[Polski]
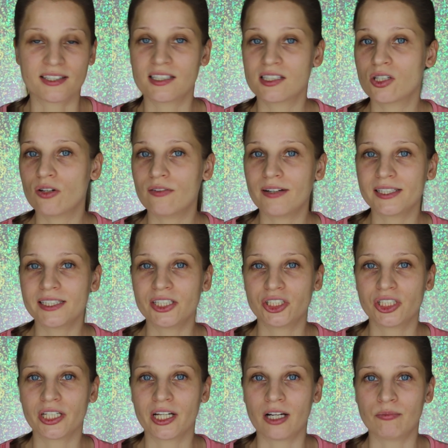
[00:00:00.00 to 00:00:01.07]
Zdecydowanie
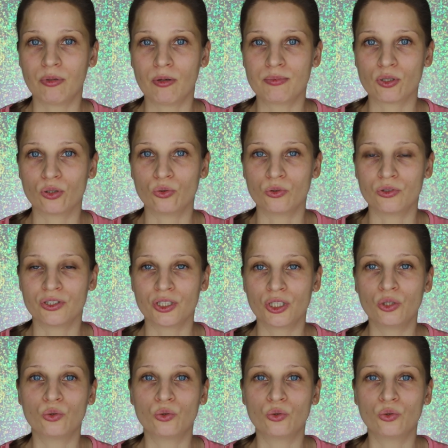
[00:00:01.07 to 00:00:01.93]
sięgam po produkty,